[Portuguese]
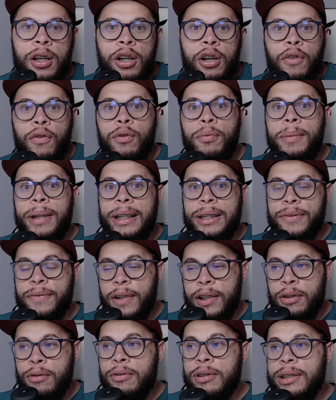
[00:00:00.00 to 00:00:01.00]
Fluminense
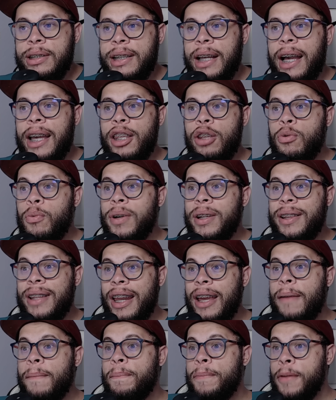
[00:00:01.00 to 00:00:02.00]
vai negociar e o
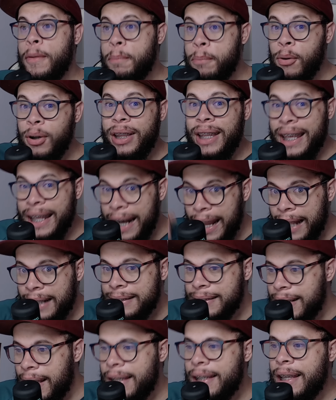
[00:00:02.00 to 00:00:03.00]
André poderá
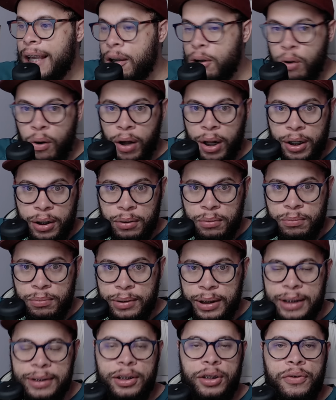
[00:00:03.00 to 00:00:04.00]
sair agora,
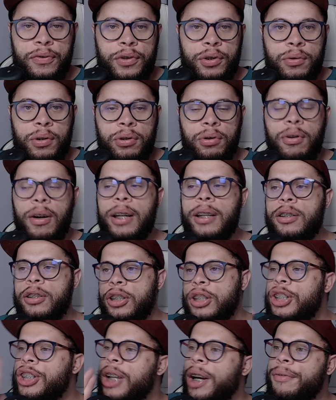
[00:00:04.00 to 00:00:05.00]
nessas 24 horas,
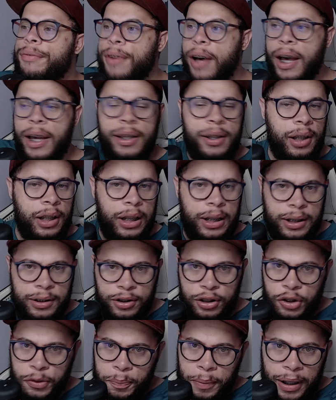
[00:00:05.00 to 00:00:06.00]
e já vai,
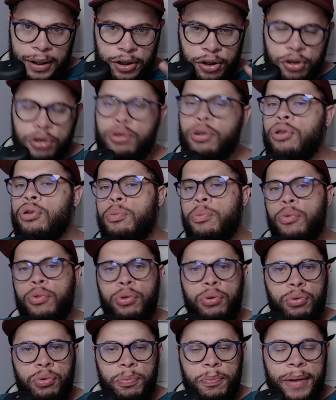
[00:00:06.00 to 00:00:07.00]
se despede de todo
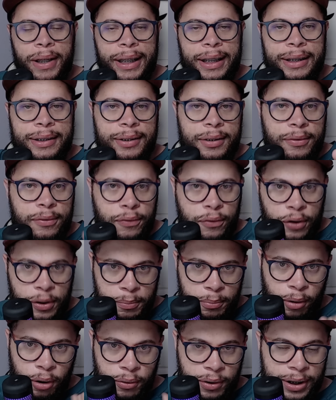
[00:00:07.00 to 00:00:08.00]
mundo, beleza, foi
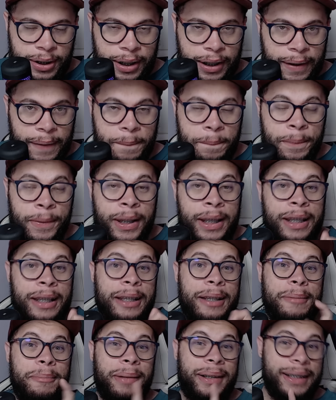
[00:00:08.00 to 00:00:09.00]
embora o André.
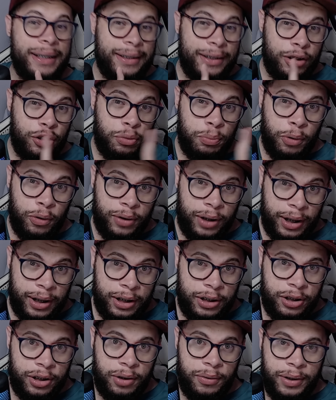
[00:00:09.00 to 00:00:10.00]
Mas existe uma outra
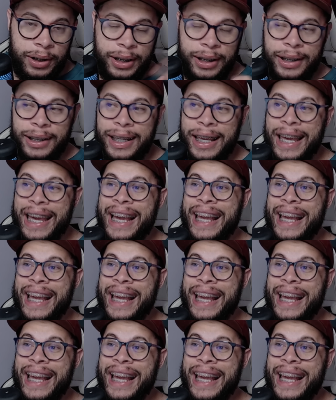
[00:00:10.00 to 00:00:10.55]
questão aqui.